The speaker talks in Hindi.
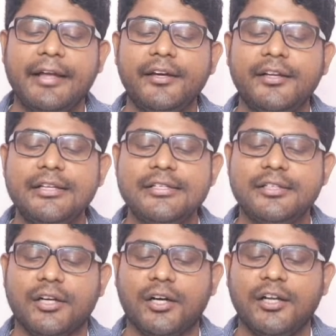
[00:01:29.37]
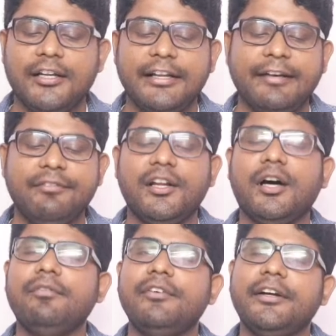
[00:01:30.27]
हायर इज द लेवल
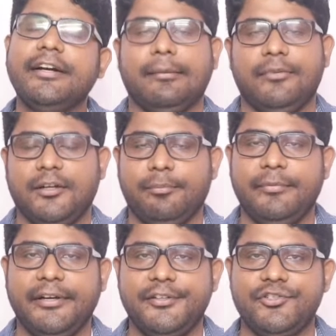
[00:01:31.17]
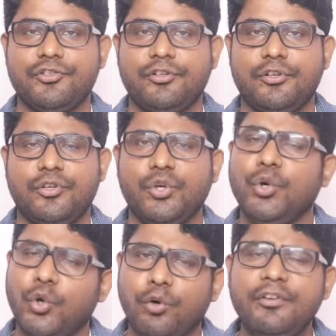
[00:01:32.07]
ऑफ डेवलपमेंट
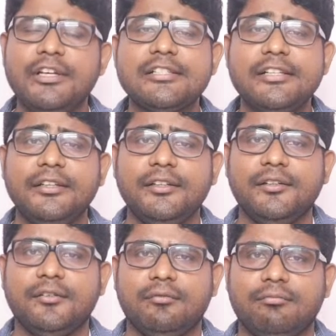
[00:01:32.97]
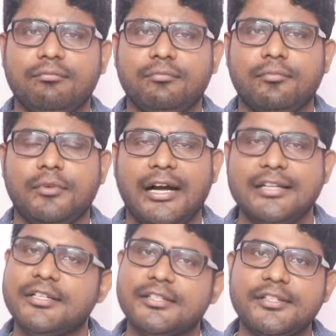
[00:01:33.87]
ऑब्वियसली
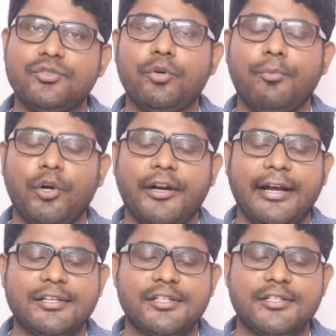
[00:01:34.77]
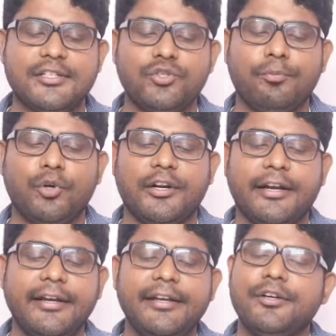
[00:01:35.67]
आसरसन जो बोल रहा है आसरसन जो बोल
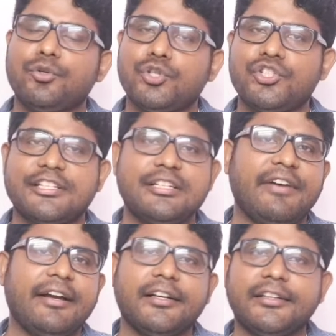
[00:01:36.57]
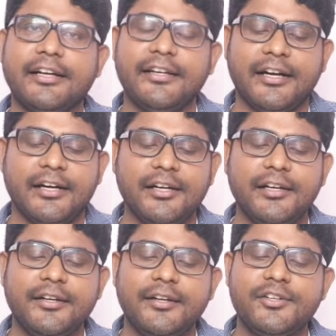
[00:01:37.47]
रहा है उसको जस्टिफाई करता है
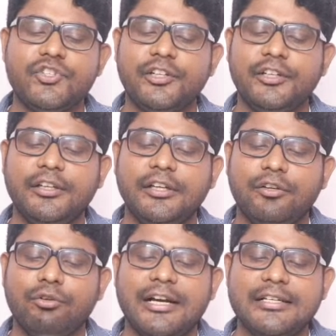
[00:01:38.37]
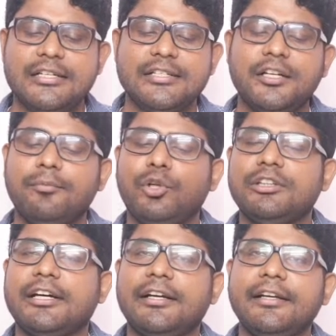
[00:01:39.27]
यहां रीजनिंग क्योंकि आसरसन
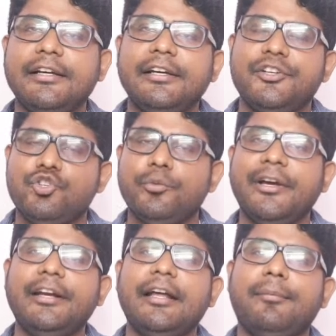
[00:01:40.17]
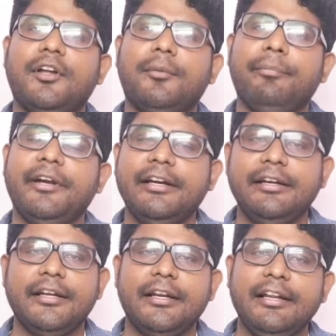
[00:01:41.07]
बोलता है ह्यूमन डेवलपमेंट
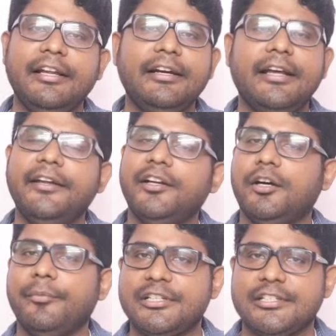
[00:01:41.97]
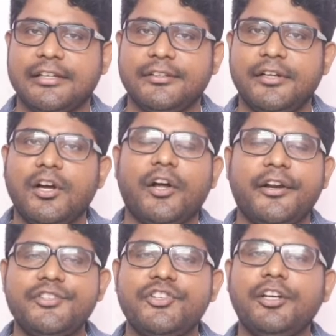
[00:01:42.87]
लिंक्ड है इनकम के साथ और
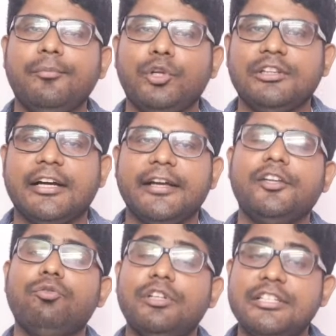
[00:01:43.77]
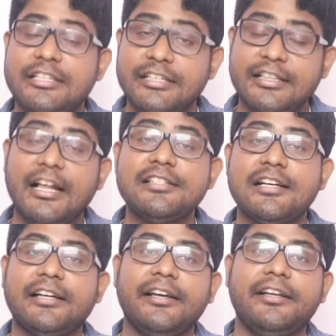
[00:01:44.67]
रीजनिंग बोलता है क्योंकि जितना
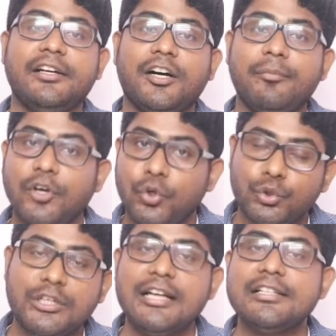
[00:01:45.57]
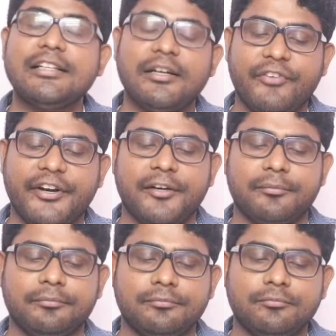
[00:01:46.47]
ज्यादा इनकम उतना ज्यादा
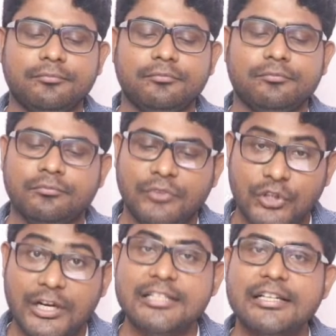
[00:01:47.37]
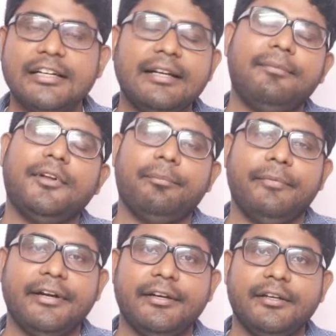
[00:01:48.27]
फ्रीडम उतना ज्यादा
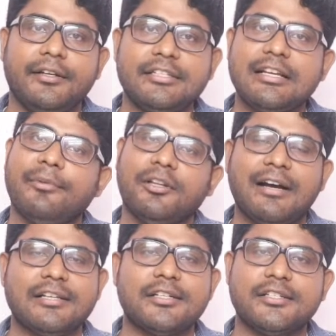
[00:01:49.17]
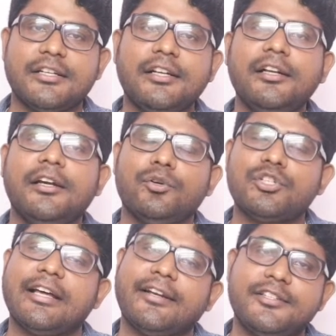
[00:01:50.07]
डेवलपमेंट इसका मतलब आसरसन
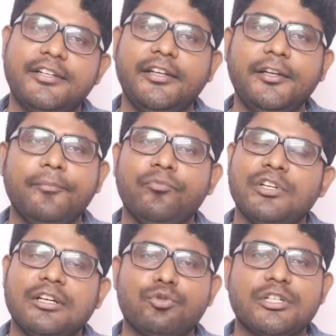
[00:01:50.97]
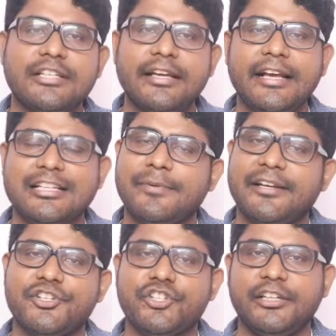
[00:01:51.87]
उसका रीजनिंग उसको सही
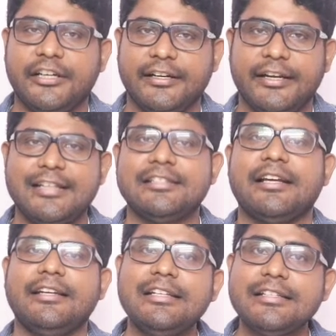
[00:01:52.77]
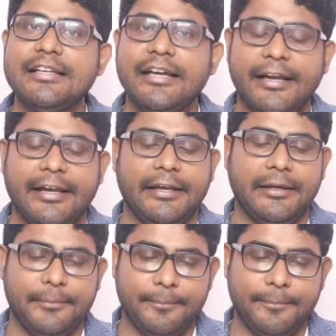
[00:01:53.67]
एक्सप्लेनेशन कर रहा है आंसर इज ए